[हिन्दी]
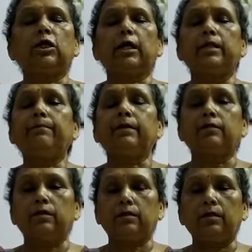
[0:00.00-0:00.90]
चराने
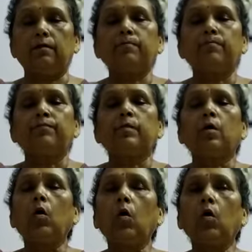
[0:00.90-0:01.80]
पड़ते थे
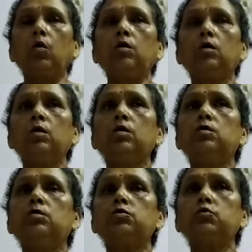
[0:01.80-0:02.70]
और
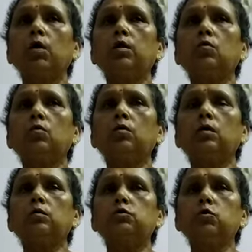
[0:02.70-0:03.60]
सुअरों
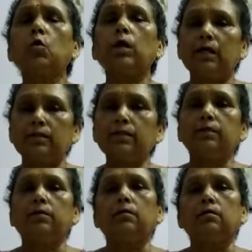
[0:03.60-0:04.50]
जो
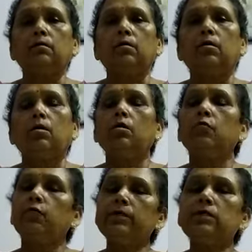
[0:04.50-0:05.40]
खाते थे
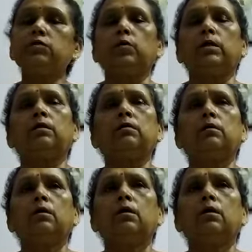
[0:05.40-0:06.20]
वही सुअर